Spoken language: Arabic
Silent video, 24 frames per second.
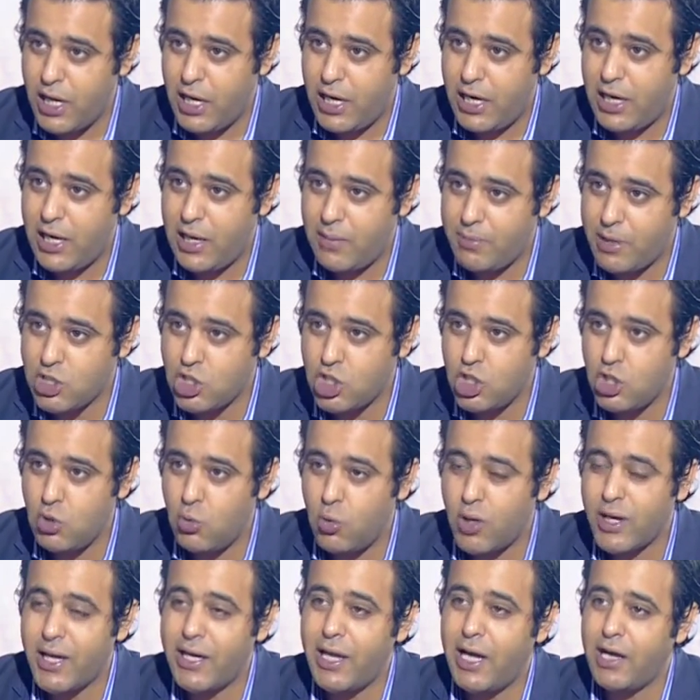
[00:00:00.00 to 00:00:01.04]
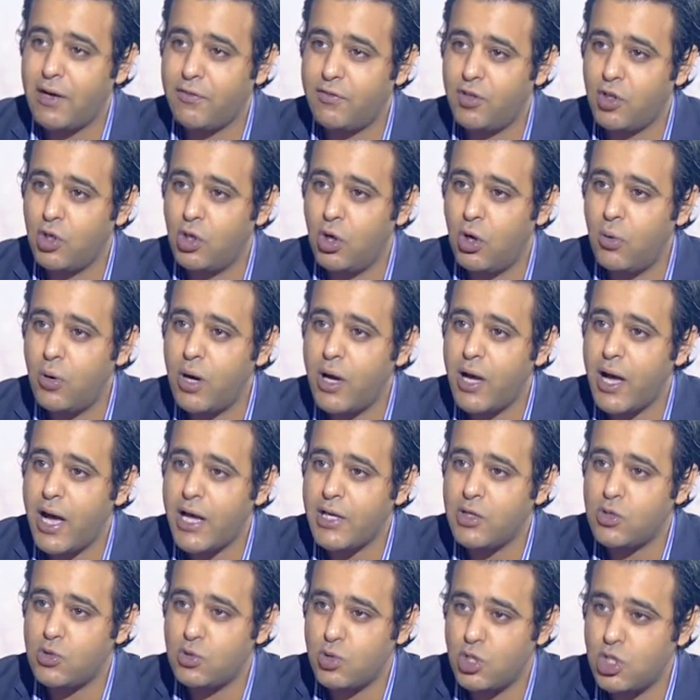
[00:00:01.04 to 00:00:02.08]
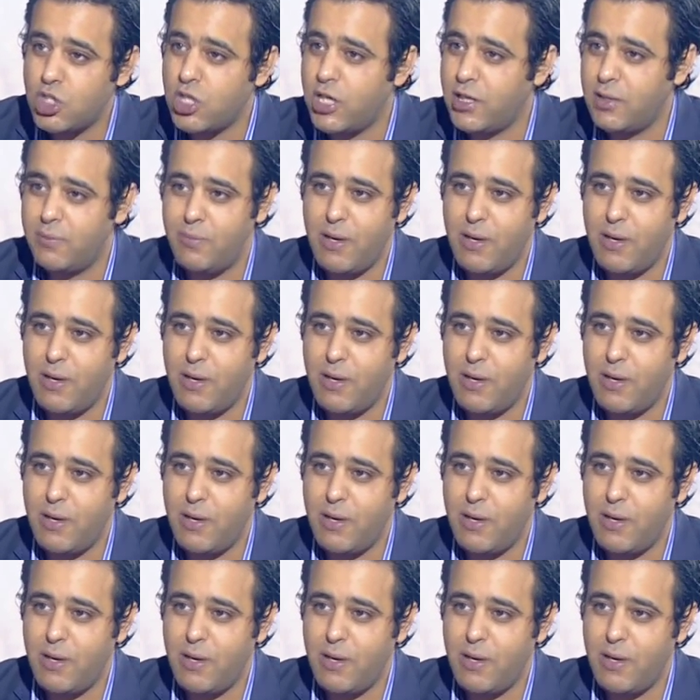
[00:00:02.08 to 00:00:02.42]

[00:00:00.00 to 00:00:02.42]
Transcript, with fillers: الاباتشي وكان عارف ان هو هيستشهد